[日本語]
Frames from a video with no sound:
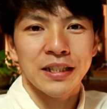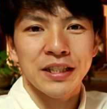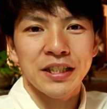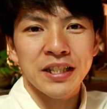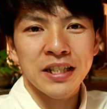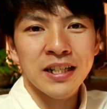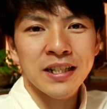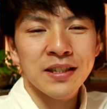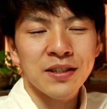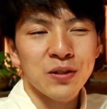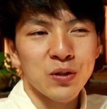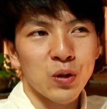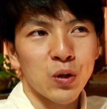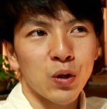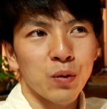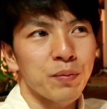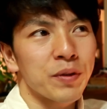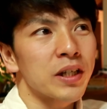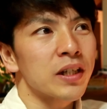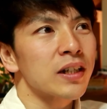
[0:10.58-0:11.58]
4月
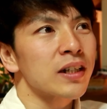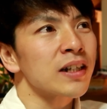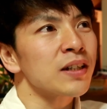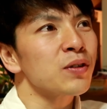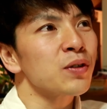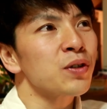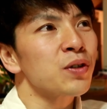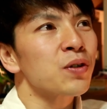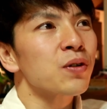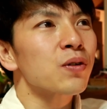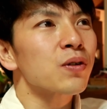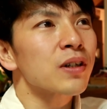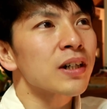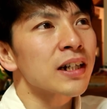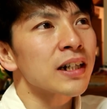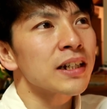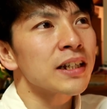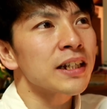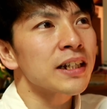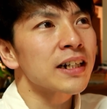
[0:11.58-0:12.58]
の3日と
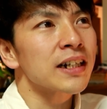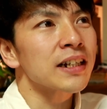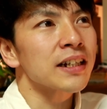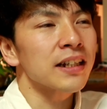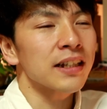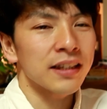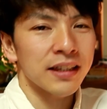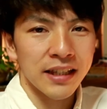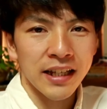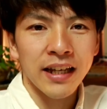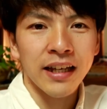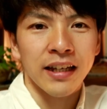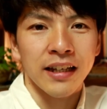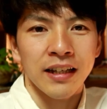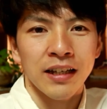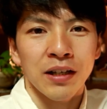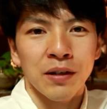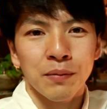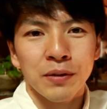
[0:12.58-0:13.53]
4日にかけて、